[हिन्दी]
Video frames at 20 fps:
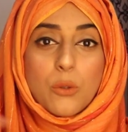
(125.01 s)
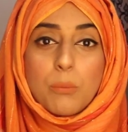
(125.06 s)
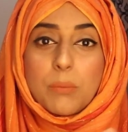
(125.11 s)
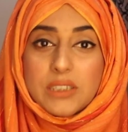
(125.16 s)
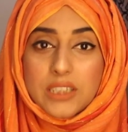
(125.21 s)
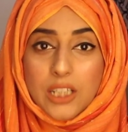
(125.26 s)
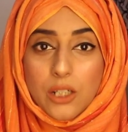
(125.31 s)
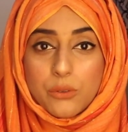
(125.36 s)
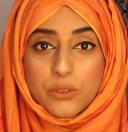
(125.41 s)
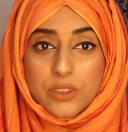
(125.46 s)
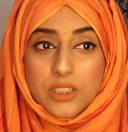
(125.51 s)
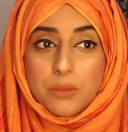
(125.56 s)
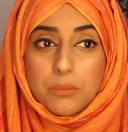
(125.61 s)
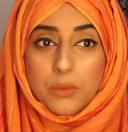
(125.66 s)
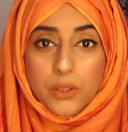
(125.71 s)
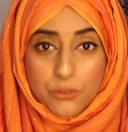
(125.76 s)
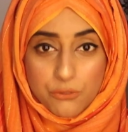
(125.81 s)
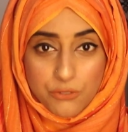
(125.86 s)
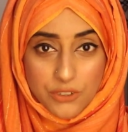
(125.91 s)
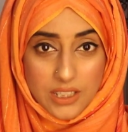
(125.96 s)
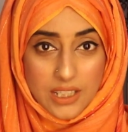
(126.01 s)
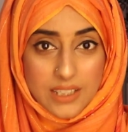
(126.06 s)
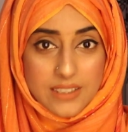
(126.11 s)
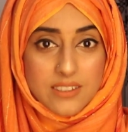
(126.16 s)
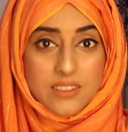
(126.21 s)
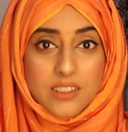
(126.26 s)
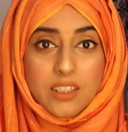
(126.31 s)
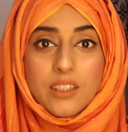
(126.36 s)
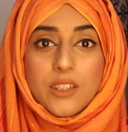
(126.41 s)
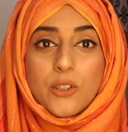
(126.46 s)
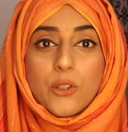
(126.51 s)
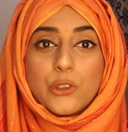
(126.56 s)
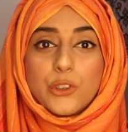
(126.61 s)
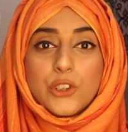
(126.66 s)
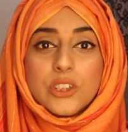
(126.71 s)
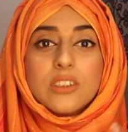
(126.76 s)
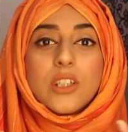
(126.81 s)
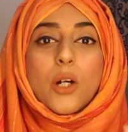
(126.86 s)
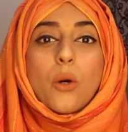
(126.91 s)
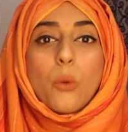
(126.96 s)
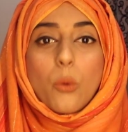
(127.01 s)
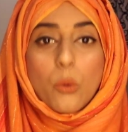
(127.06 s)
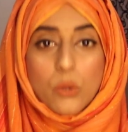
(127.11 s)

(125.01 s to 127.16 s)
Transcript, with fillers: को बताऊंगी अबाउट फ्रीलैंसिंग और जितना